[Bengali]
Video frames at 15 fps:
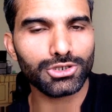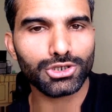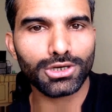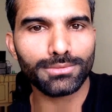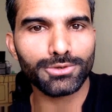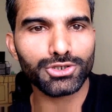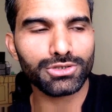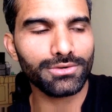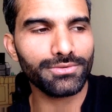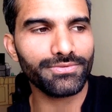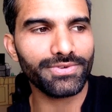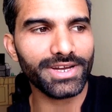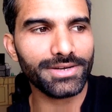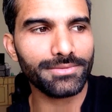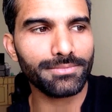সর্বোচ্চ
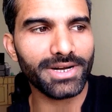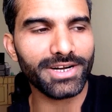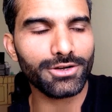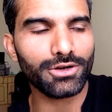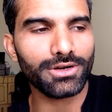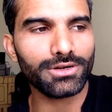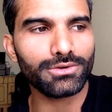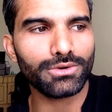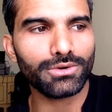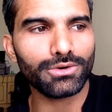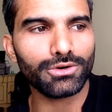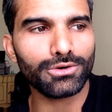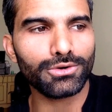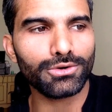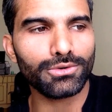ফ্যাট বার্ন হয়
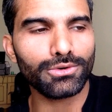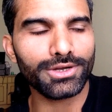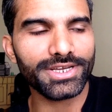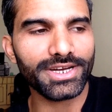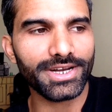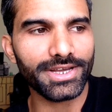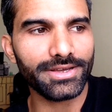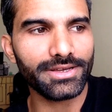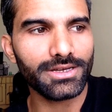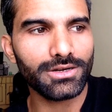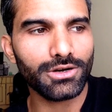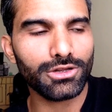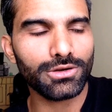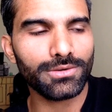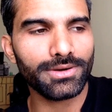ওইখানে
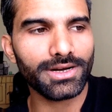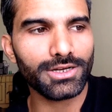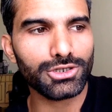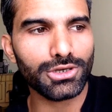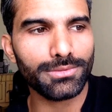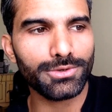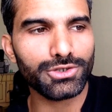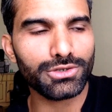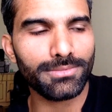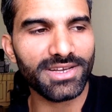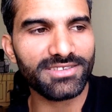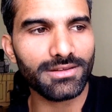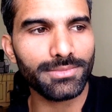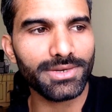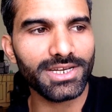অথবা সর্বোচ্চ
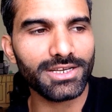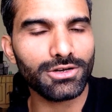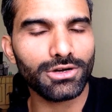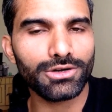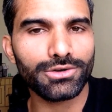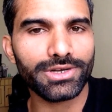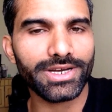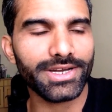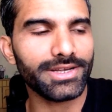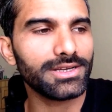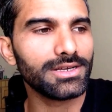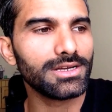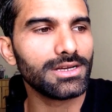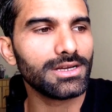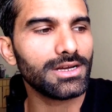মাসেল বিল্ডিং হয় ওইখানে
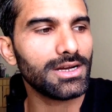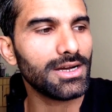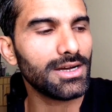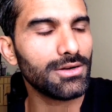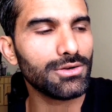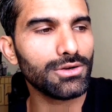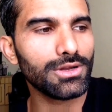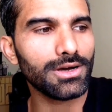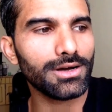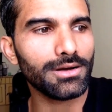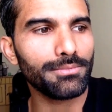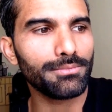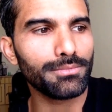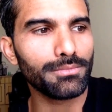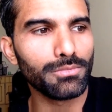হ্যাঁ ওগুলো
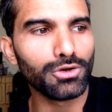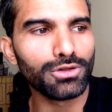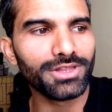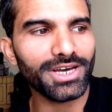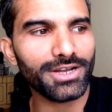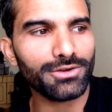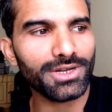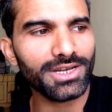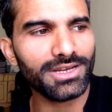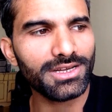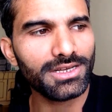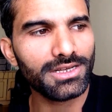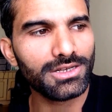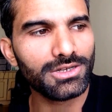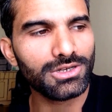ভুল ধারণা
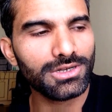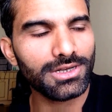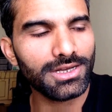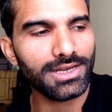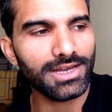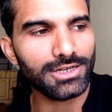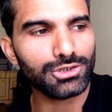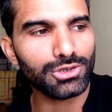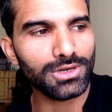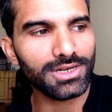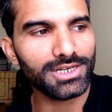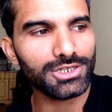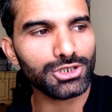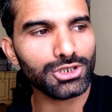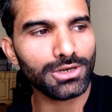
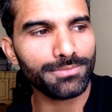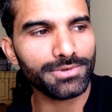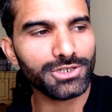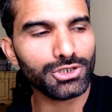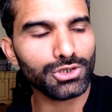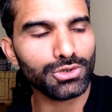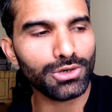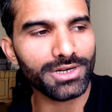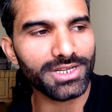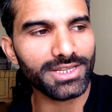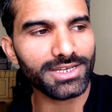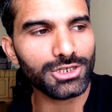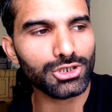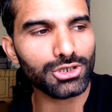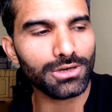অ্যাকচুয়ালি সব কিছু ঘটে
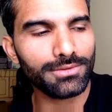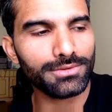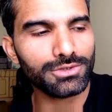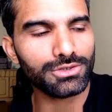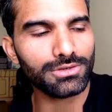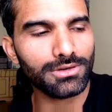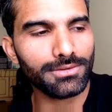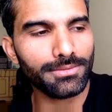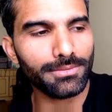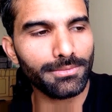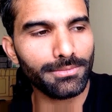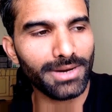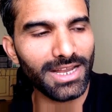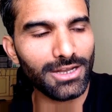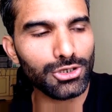থাকে সব
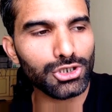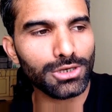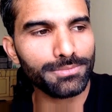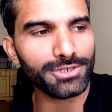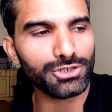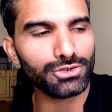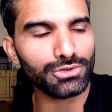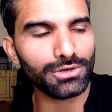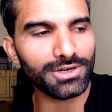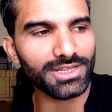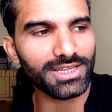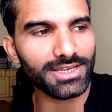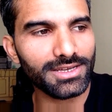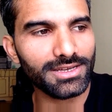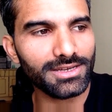ভালো সব কিছু ঘটে
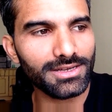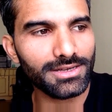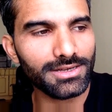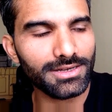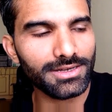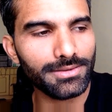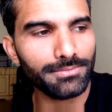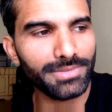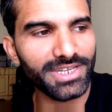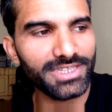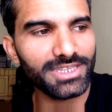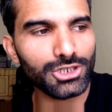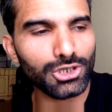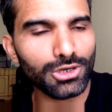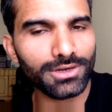থাকে মানে
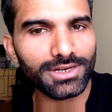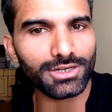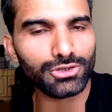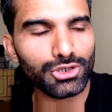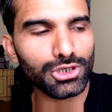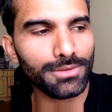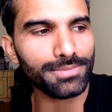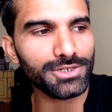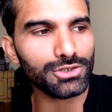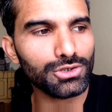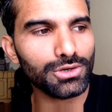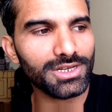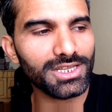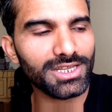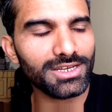বৃদ্ধি সংক্রান্ত সব কিছু
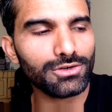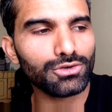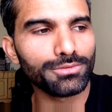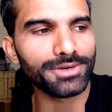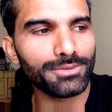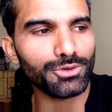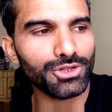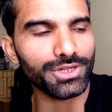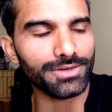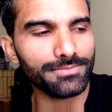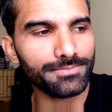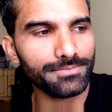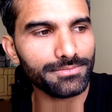ঘটে থাকে ঘুমের মধ্যে